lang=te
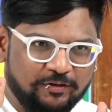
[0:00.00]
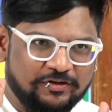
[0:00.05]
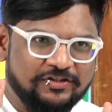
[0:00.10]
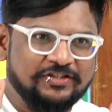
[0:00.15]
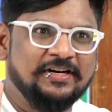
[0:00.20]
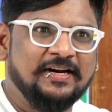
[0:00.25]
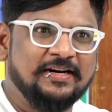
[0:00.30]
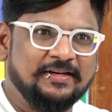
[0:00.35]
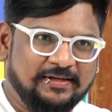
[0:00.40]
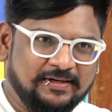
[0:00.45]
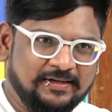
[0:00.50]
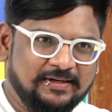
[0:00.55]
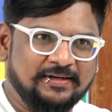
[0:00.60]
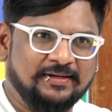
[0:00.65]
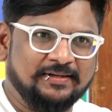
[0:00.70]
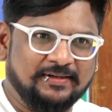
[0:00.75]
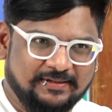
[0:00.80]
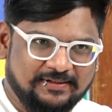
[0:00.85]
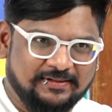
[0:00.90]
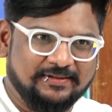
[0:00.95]
ఒరిజినల్
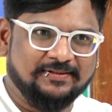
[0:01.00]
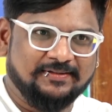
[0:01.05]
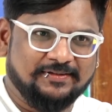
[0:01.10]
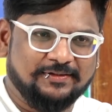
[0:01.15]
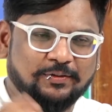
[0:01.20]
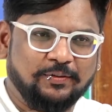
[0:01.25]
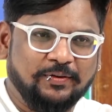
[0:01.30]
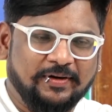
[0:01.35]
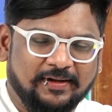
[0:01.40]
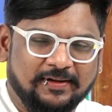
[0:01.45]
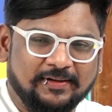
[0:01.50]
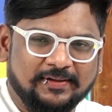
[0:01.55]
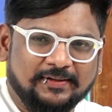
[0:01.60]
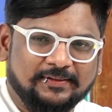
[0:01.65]
స్టోరీ